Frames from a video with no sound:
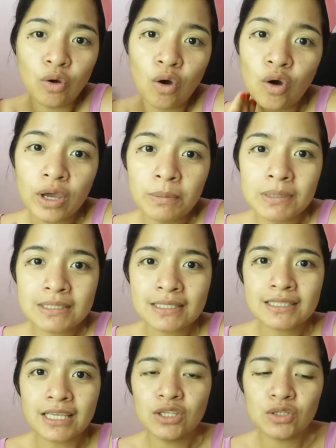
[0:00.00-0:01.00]
yung okay ba
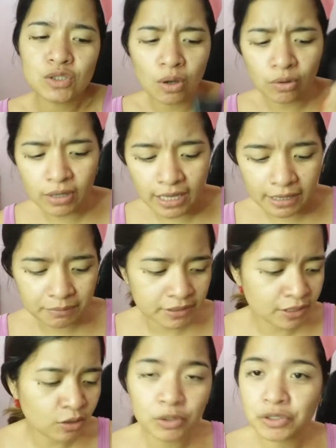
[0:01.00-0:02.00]
sa skin nyo. So, ako
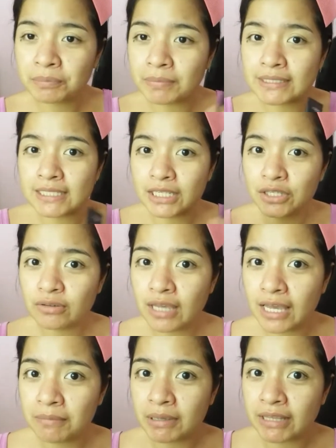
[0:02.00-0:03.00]
gagamitin ko. Huwag nyo pansinin
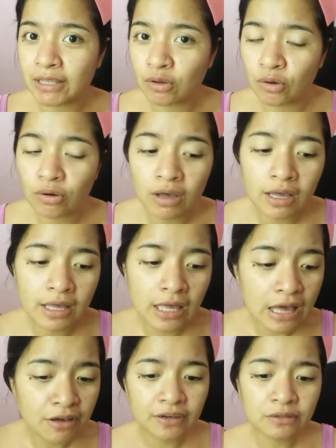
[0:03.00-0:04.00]
yung gagamitin kong
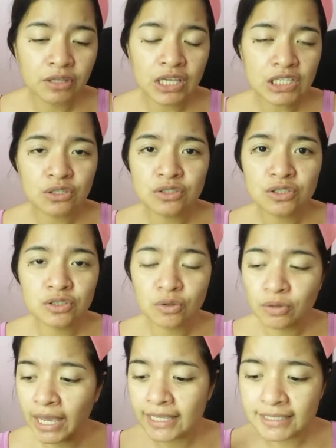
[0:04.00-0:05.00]
foundations
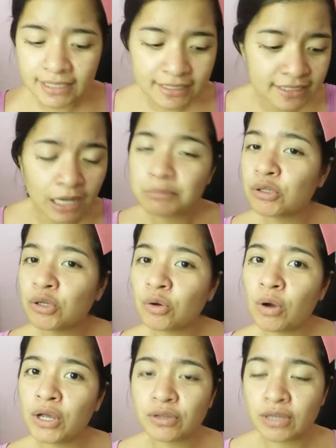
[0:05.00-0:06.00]
ko, guys. It's up to
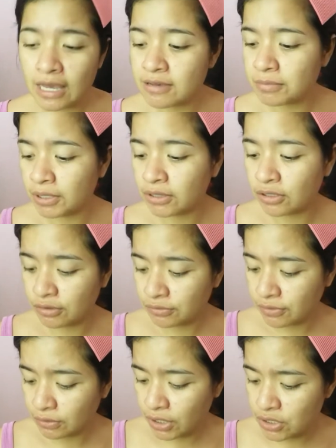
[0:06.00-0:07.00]
you kung ano yung gagamitin
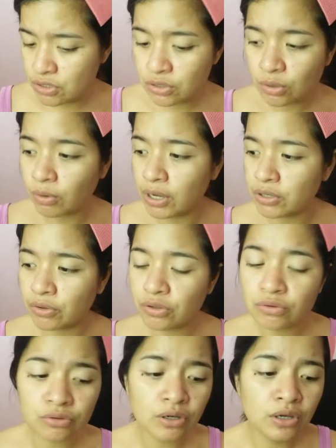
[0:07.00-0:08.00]
yung foundation, kung ano
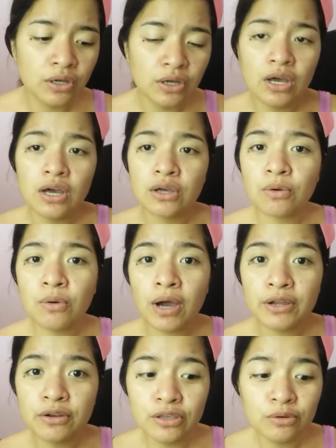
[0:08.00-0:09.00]
yung
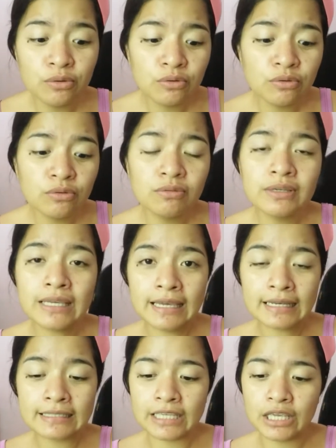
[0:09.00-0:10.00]
kung ano yung
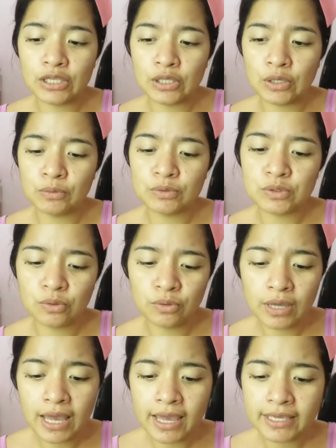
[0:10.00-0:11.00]
hiyang sa inyo. So,
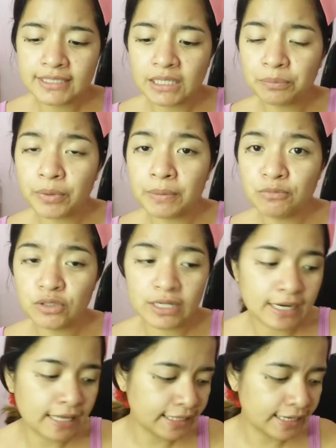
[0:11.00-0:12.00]
guys, i-prep muna